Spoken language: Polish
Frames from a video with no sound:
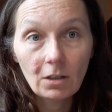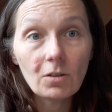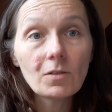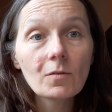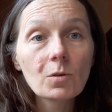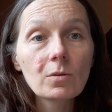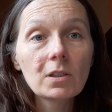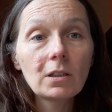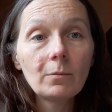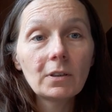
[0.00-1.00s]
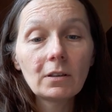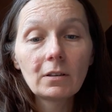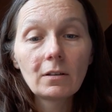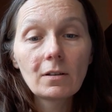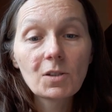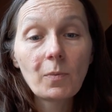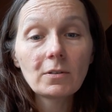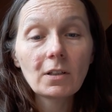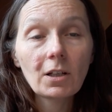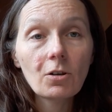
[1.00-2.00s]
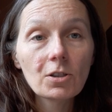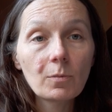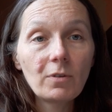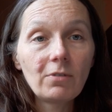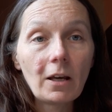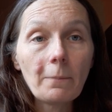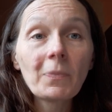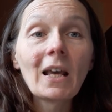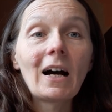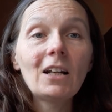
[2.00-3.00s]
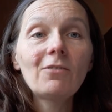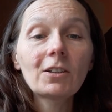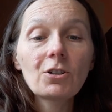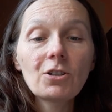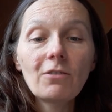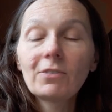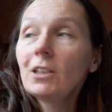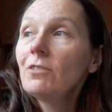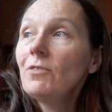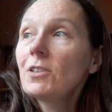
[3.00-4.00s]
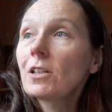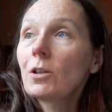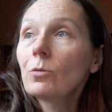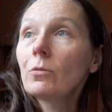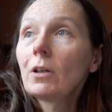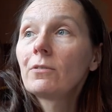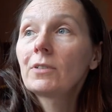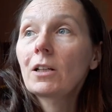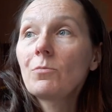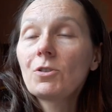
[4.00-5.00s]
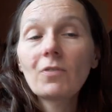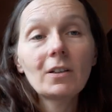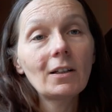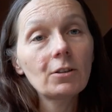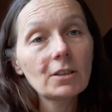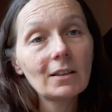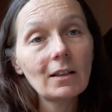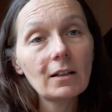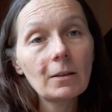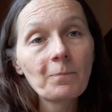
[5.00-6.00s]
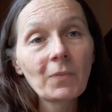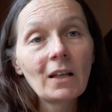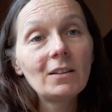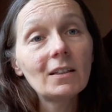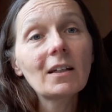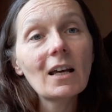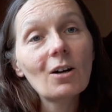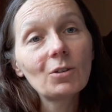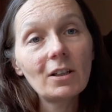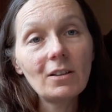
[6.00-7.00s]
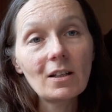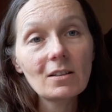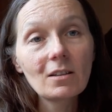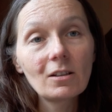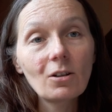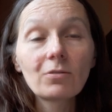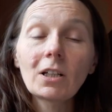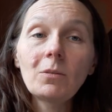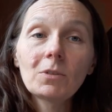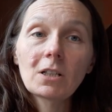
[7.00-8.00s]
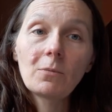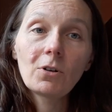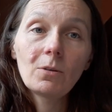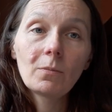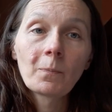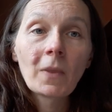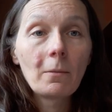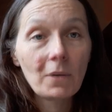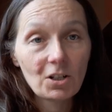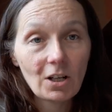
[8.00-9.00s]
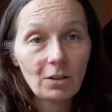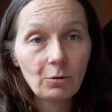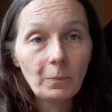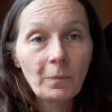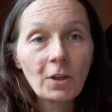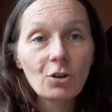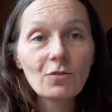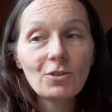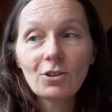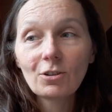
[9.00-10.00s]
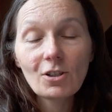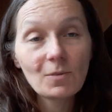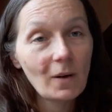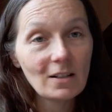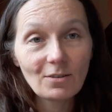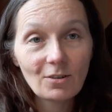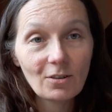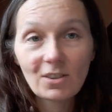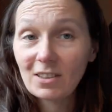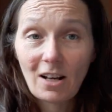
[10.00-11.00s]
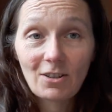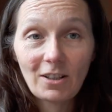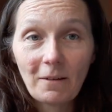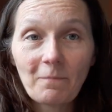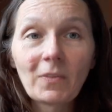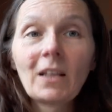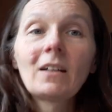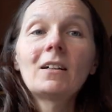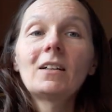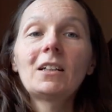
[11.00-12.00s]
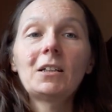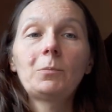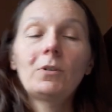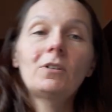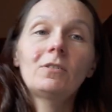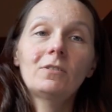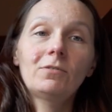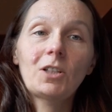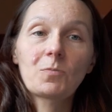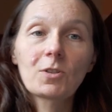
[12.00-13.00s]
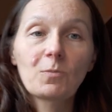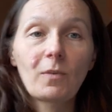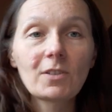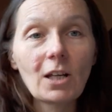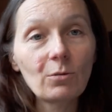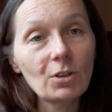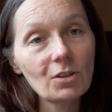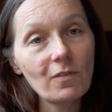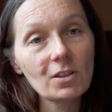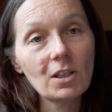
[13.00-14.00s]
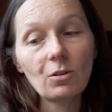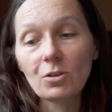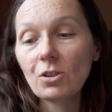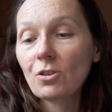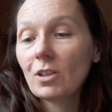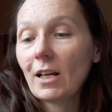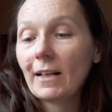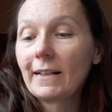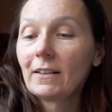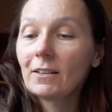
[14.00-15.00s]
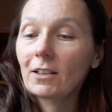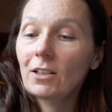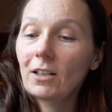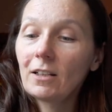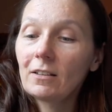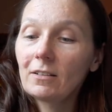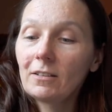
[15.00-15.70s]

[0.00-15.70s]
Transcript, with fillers: I w związku z tym e, sporo takiej osoby wiem, ale faktycznie wtedy widzę ją w takim świetle trochę tak, nie tak jak ona jest, tylko w takim trochę moim marzeniu. Oczywiście to jest bardzo straszne, e, bo w ten sposób powstają też związki toksyczne, takie,